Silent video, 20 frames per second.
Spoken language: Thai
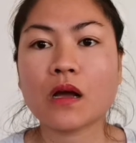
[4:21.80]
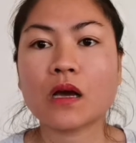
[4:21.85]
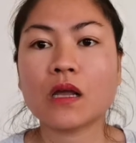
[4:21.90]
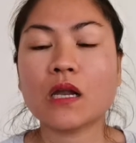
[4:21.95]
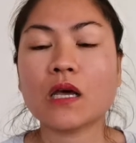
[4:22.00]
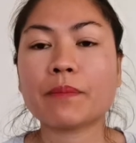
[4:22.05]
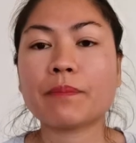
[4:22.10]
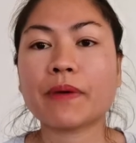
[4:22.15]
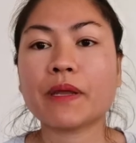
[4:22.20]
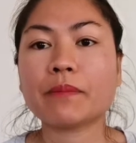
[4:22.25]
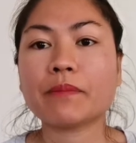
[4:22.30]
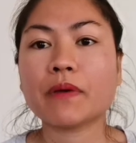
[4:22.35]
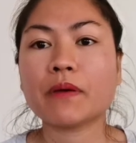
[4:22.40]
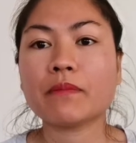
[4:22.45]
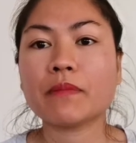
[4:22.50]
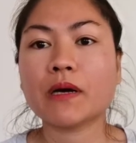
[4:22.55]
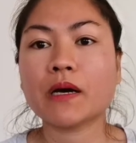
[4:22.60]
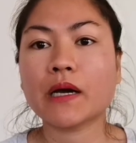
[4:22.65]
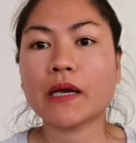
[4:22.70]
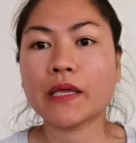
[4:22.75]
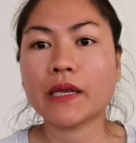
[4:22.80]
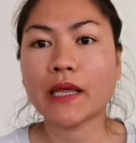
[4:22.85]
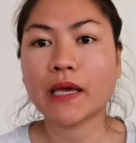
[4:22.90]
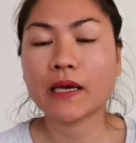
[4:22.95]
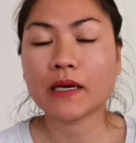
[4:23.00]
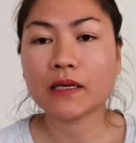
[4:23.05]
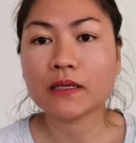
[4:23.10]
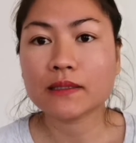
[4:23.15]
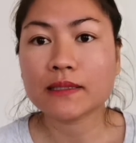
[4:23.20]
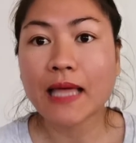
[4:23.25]
ก็เลยเป็นเมื่อยๆเนี่ย
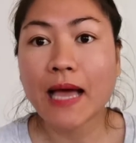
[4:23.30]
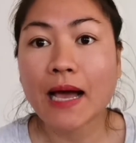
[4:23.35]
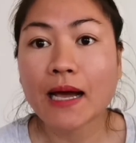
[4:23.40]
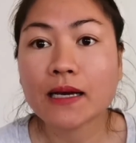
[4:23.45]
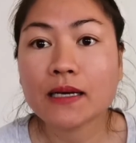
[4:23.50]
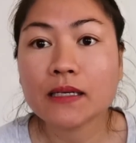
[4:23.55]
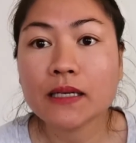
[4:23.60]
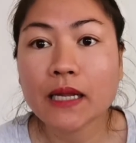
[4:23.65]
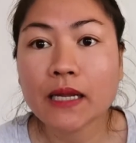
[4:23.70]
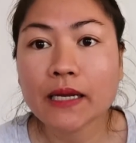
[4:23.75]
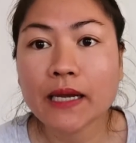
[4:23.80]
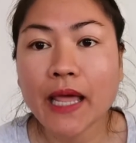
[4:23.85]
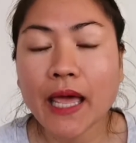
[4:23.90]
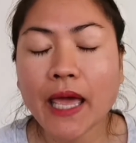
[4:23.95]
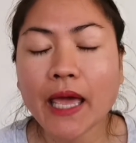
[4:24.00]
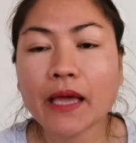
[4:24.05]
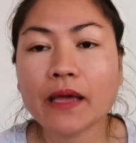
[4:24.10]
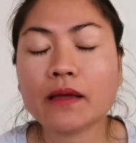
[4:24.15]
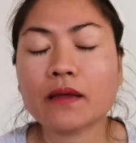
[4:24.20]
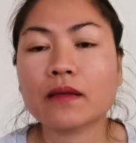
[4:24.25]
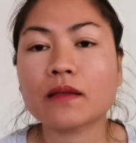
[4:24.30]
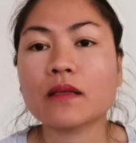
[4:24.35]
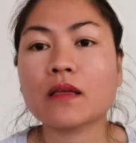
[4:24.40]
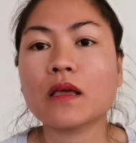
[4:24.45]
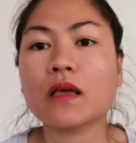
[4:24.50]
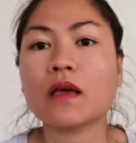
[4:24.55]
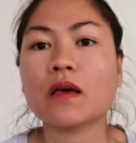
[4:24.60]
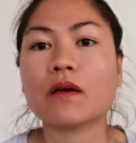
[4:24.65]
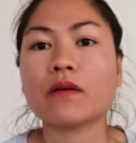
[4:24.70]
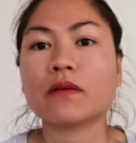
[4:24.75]
คือตาคือแดง
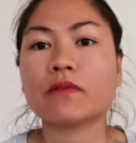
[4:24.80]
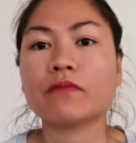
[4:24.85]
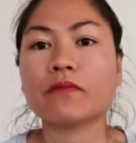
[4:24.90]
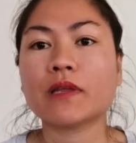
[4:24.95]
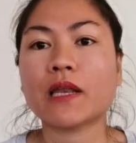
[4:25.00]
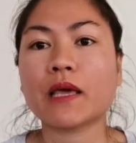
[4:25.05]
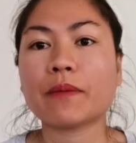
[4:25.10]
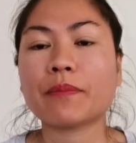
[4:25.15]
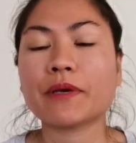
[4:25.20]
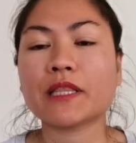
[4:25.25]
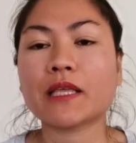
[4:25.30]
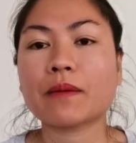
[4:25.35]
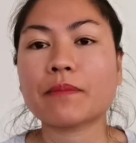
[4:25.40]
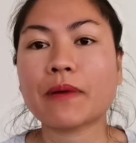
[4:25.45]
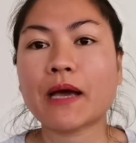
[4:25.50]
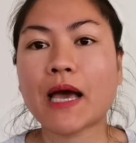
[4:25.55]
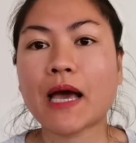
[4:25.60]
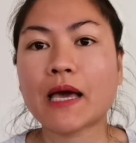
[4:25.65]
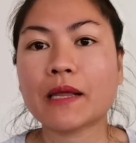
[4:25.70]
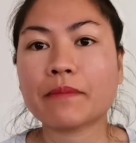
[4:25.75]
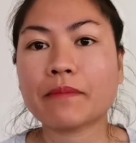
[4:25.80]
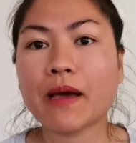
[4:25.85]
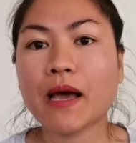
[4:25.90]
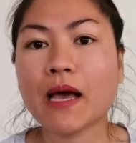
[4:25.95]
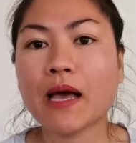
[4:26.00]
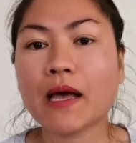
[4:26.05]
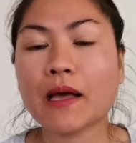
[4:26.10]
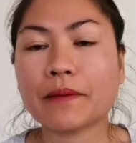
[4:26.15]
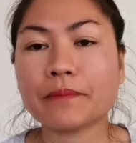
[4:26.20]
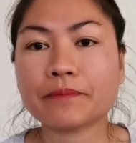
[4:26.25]
ๆ วิไลไปทำงาน
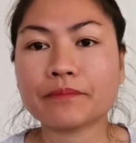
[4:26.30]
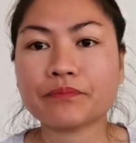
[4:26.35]
มาก